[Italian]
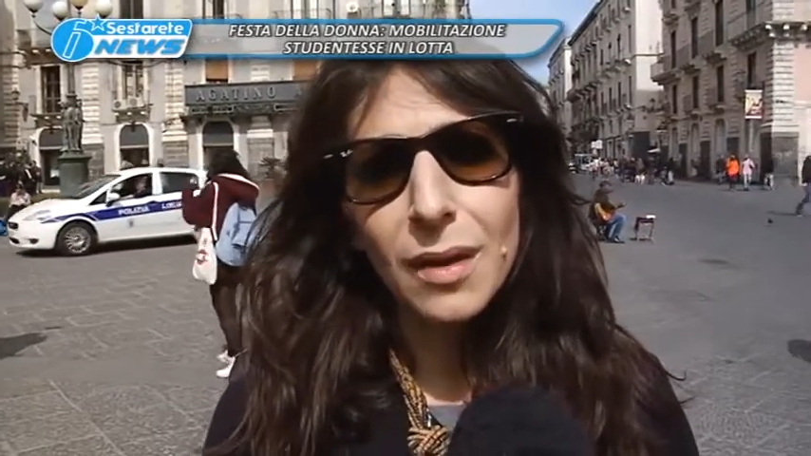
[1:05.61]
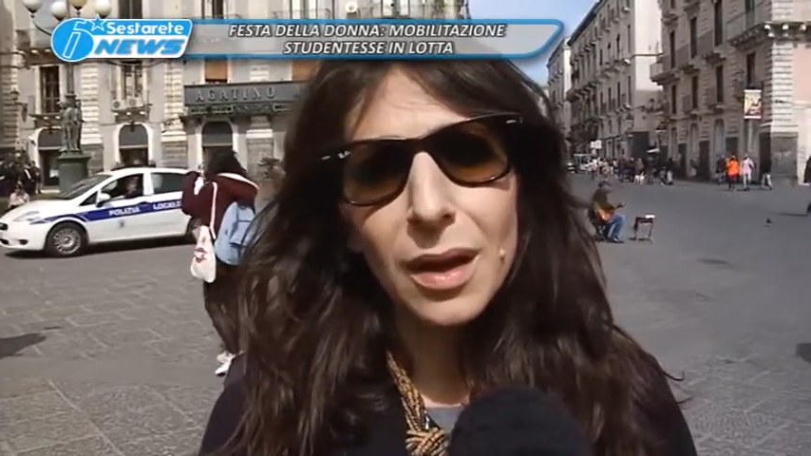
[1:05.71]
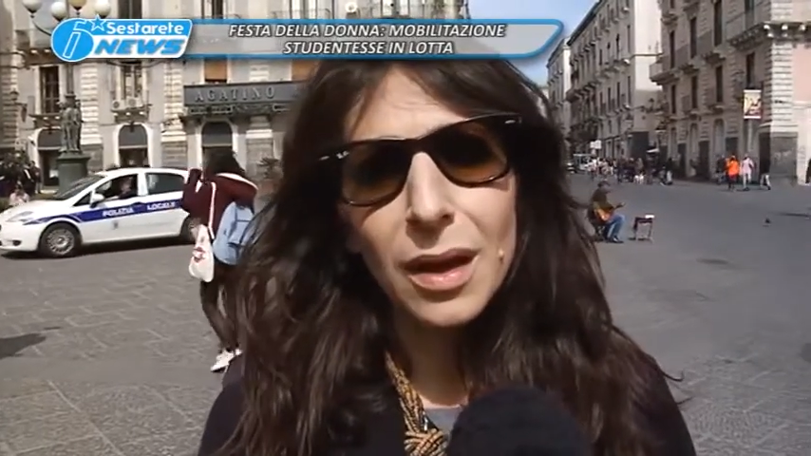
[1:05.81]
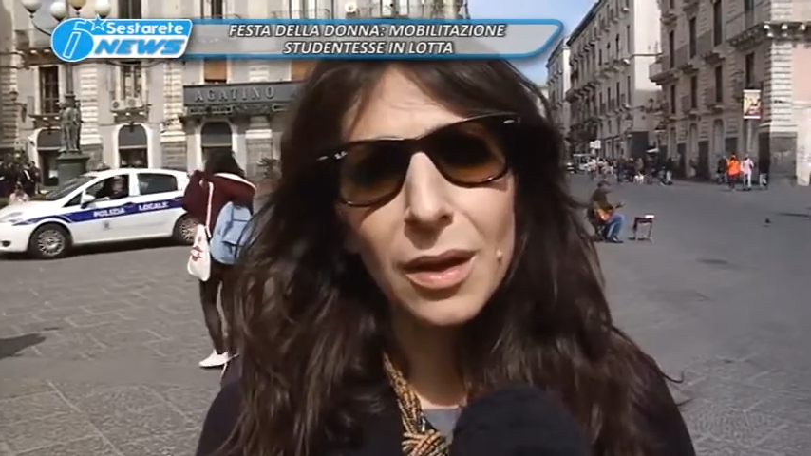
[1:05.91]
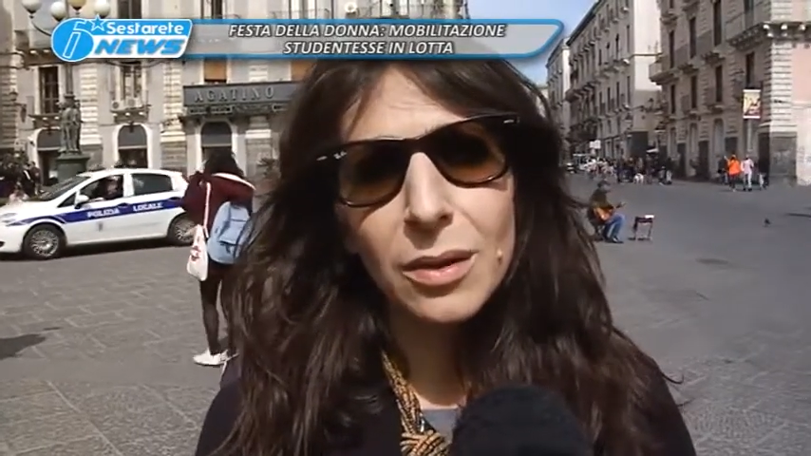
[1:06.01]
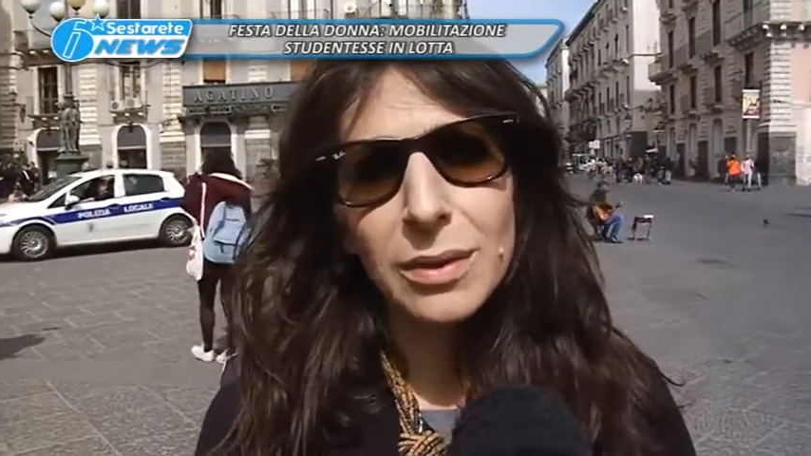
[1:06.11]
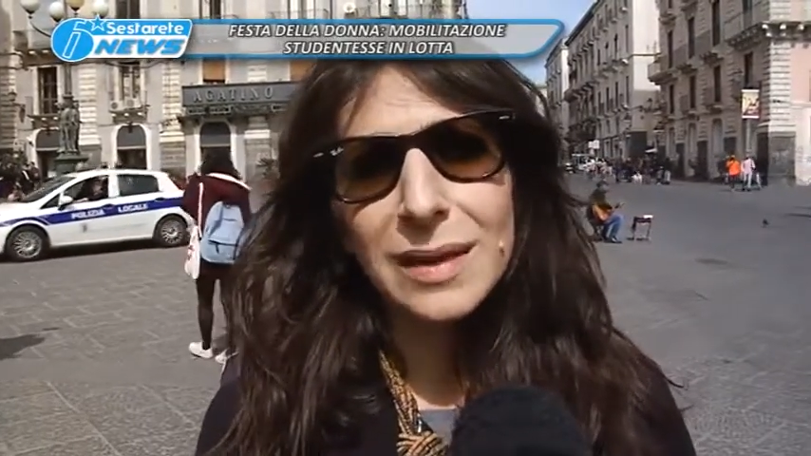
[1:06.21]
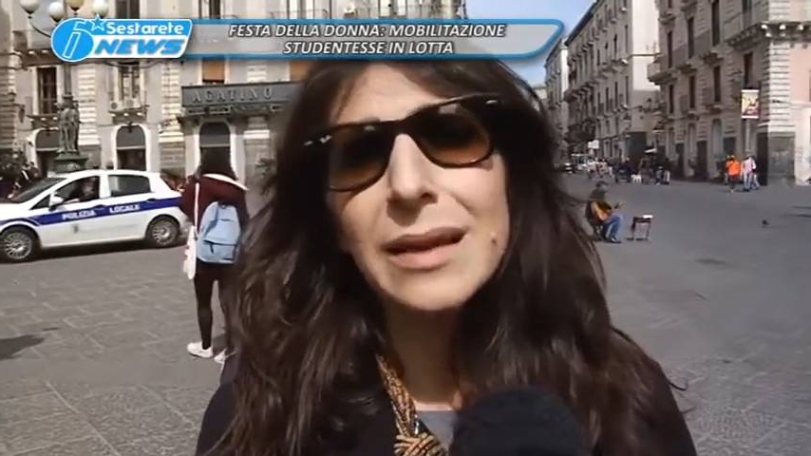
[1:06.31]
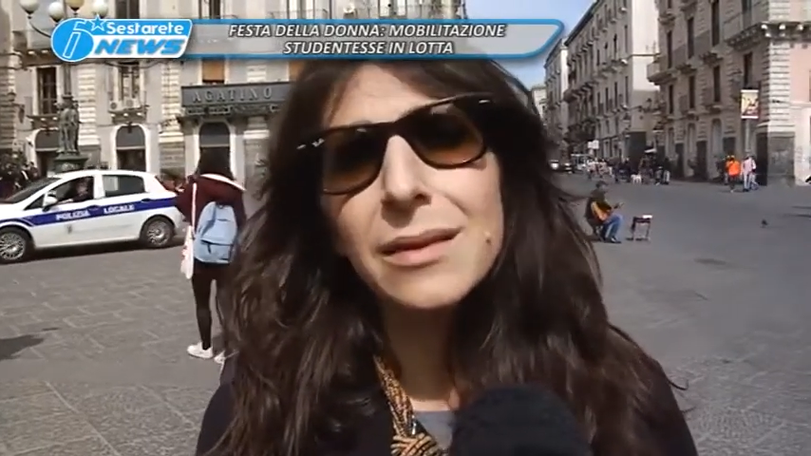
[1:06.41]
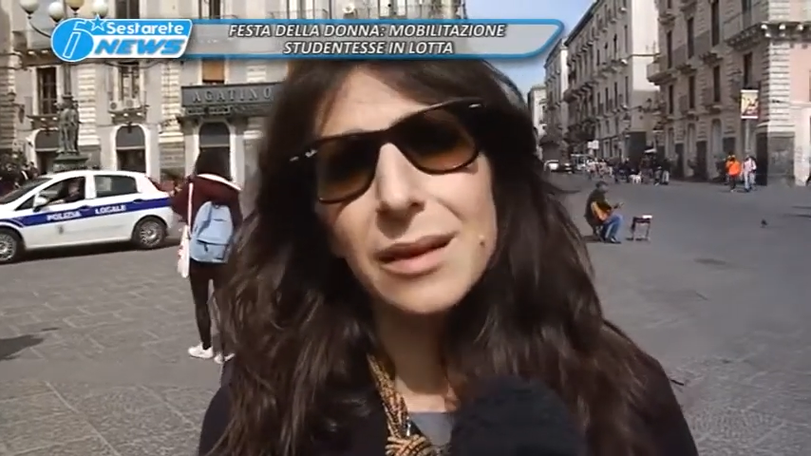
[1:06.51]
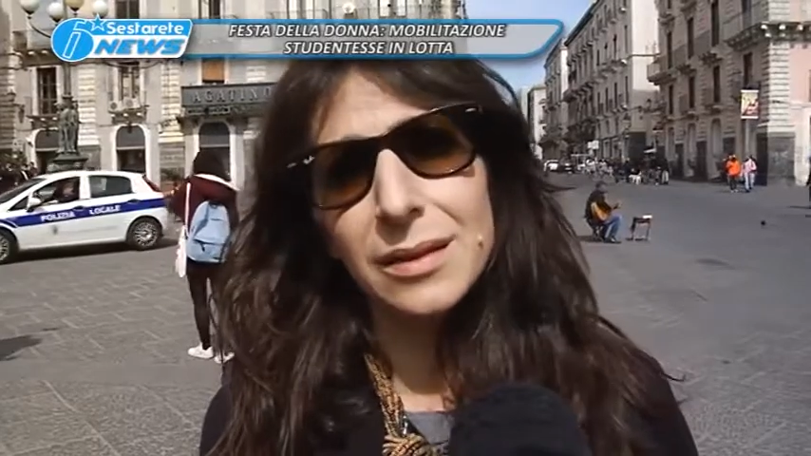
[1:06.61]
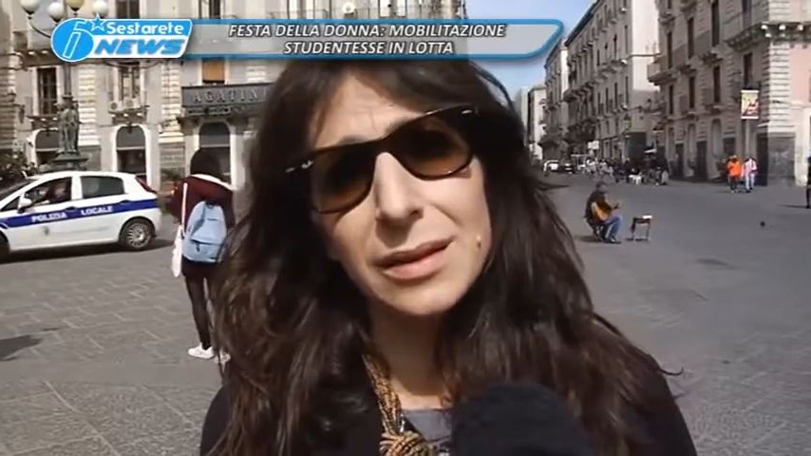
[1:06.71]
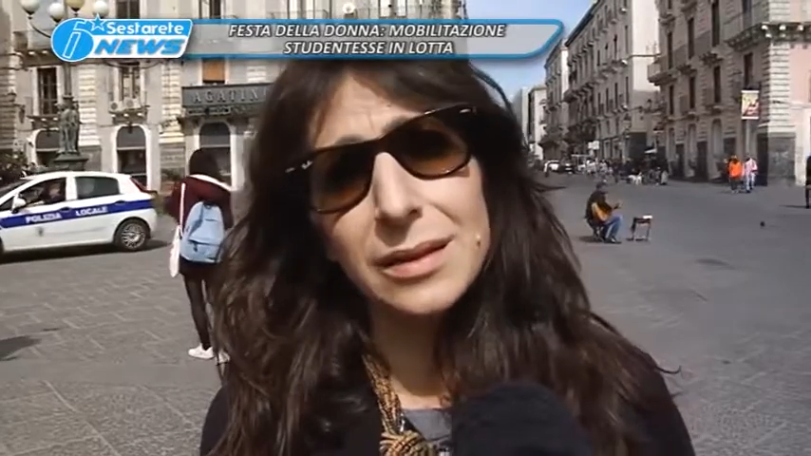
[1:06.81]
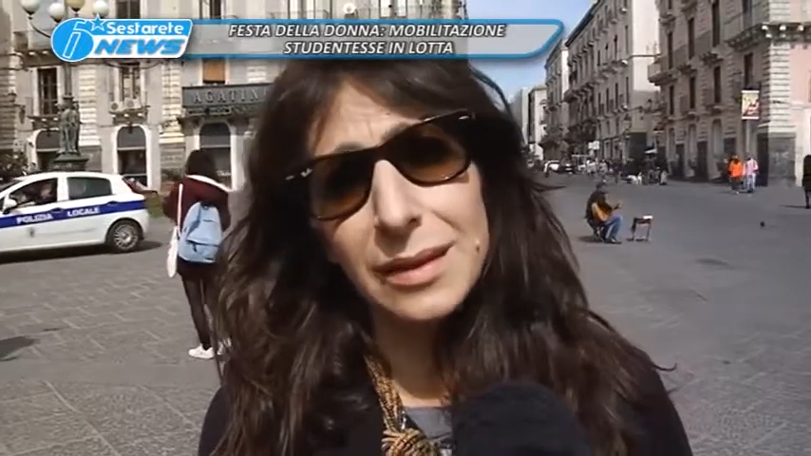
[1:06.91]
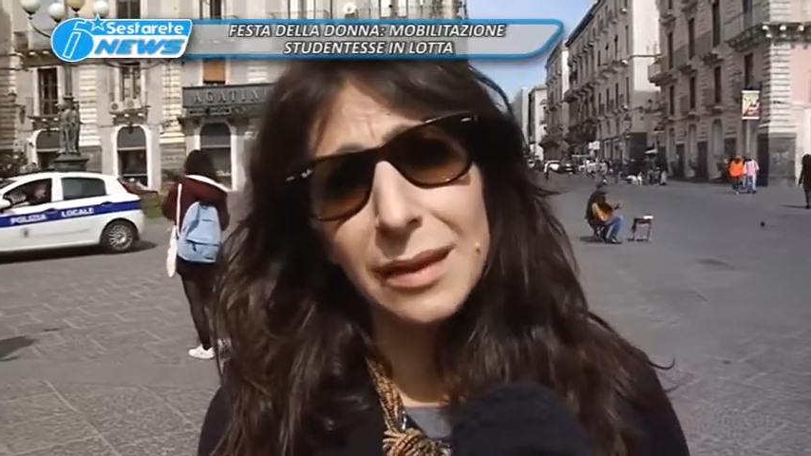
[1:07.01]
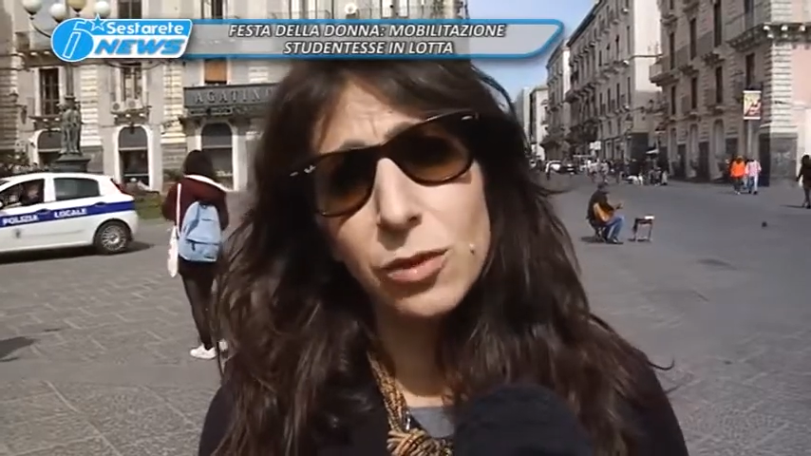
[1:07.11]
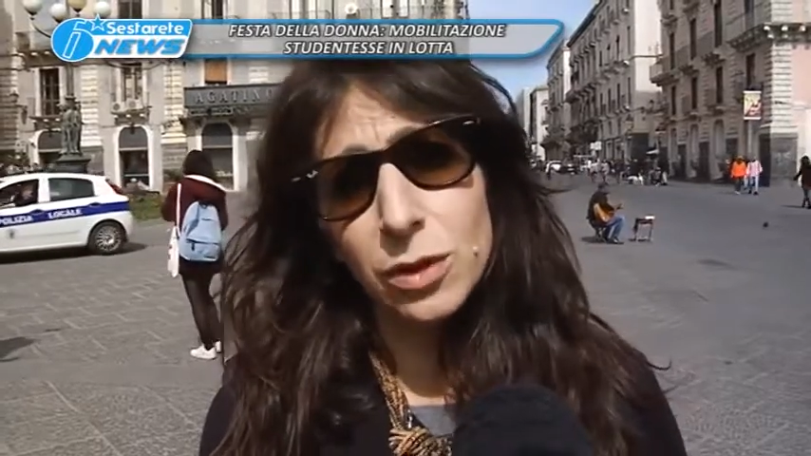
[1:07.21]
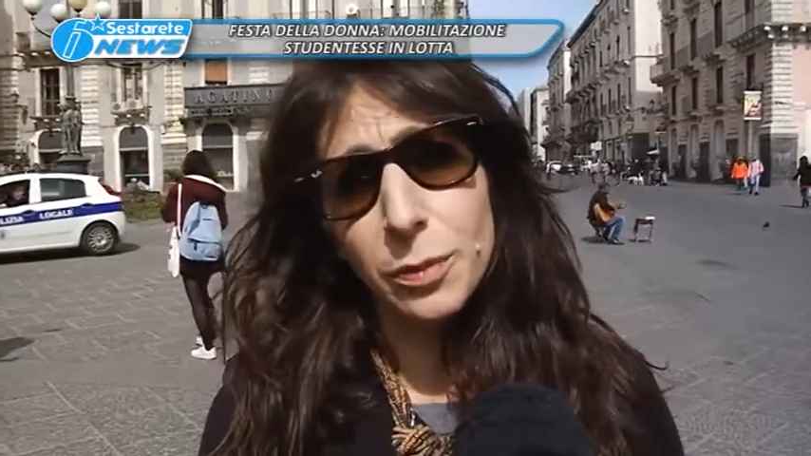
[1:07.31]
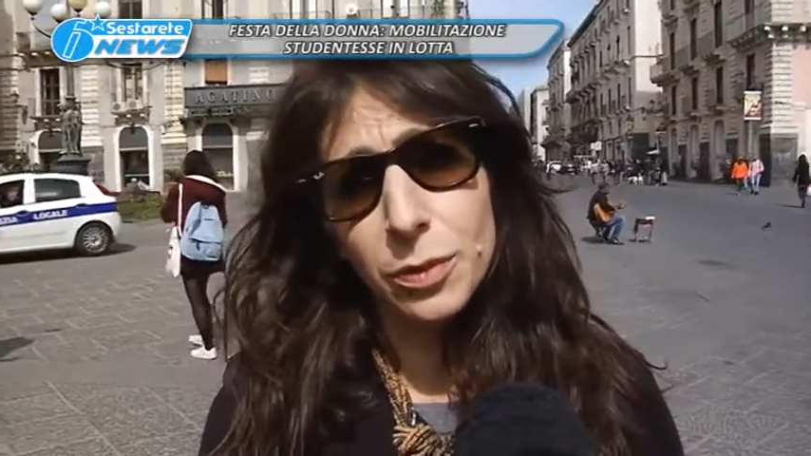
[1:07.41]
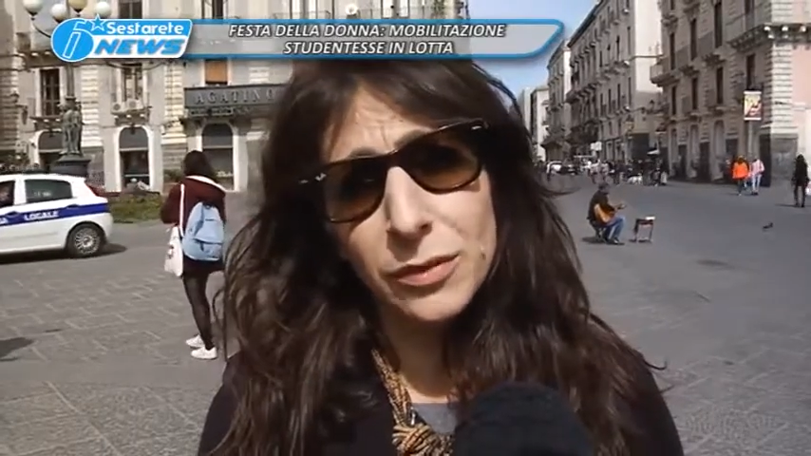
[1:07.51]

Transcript: eh, terza, il terzo tipo di